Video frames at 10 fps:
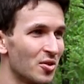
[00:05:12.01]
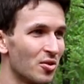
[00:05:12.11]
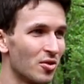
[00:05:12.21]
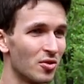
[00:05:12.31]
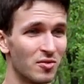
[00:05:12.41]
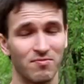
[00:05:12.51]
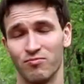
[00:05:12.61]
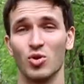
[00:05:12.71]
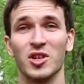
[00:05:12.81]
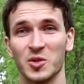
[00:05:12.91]
о
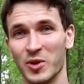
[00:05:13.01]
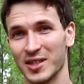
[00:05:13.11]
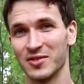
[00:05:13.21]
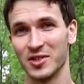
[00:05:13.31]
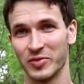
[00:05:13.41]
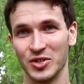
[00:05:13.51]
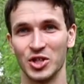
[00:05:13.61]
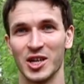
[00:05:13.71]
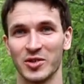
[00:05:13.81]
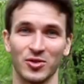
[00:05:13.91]
более спортивных
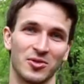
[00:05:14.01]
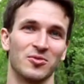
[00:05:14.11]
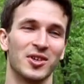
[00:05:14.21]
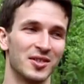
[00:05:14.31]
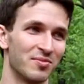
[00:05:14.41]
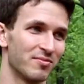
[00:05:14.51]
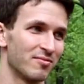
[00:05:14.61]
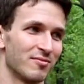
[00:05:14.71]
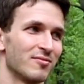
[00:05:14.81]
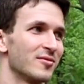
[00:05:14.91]
вещах, все-таки у нас
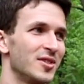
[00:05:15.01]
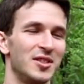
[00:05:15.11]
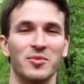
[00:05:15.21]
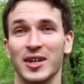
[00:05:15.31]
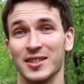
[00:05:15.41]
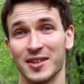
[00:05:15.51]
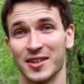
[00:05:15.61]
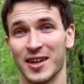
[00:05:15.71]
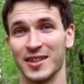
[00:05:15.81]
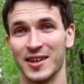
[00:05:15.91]
тематика
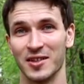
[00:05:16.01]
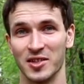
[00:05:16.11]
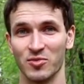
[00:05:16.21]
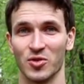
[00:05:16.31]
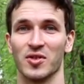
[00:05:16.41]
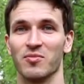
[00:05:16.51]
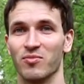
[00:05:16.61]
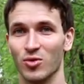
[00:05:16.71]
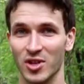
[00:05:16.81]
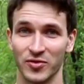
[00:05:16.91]
канала немного
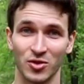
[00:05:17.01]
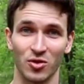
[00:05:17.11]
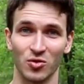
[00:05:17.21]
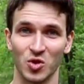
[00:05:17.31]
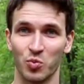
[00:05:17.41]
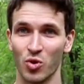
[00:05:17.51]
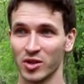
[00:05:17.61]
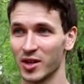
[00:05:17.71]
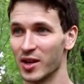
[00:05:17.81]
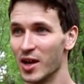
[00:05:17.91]
более в сторону
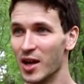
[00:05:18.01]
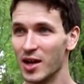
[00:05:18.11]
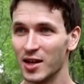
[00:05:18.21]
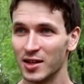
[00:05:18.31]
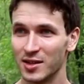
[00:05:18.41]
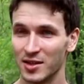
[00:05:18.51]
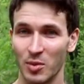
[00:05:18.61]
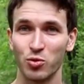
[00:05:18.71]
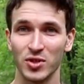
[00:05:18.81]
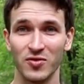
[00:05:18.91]
спорта.
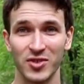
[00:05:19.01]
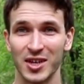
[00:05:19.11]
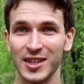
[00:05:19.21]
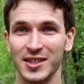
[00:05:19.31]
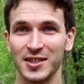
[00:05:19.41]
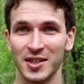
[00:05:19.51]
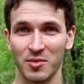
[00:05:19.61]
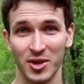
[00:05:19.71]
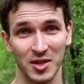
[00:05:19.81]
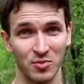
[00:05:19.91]
Допустим, вы хотите
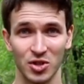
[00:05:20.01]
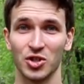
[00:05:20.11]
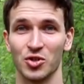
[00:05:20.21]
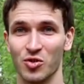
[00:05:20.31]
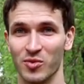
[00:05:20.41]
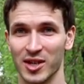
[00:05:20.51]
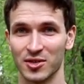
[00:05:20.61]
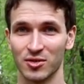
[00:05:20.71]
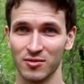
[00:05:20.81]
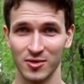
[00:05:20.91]
набрать мышечную
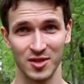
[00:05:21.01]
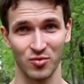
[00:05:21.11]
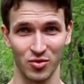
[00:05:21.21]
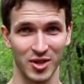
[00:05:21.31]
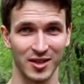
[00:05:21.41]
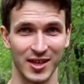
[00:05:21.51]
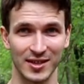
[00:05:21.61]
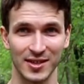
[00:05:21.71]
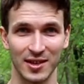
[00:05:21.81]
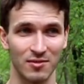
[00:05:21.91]
массу, это будет одна
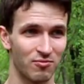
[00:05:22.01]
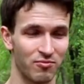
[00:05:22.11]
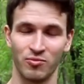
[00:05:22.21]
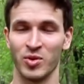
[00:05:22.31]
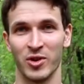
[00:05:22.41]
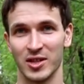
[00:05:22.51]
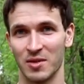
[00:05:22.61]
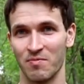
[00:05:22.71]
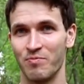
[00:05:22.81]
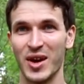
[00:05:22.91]
цель, прибавить
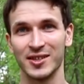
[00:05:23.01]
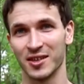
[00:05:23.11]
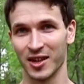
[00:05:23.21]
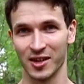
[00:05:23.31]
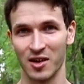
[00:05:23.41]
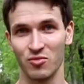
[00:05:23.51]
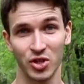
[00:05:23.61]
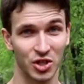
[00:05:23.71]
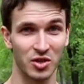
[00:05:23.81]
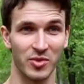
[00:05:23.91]
там 5 килограмм
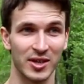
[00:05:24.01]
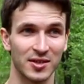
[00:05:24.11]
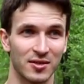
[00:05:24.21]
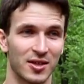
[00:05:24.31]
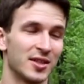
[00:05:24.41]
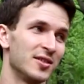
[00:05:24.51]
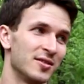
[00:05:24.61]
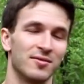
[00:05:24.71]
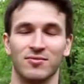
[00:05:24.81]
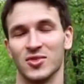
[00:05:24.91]
мышечной массы, хотите,
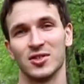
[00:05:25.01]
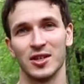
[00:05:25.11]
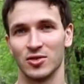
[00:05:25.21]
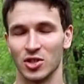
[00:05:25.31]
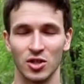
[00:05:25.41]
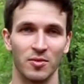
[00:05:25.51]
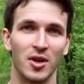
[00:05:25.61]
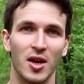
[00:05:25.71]
не знаю зачем.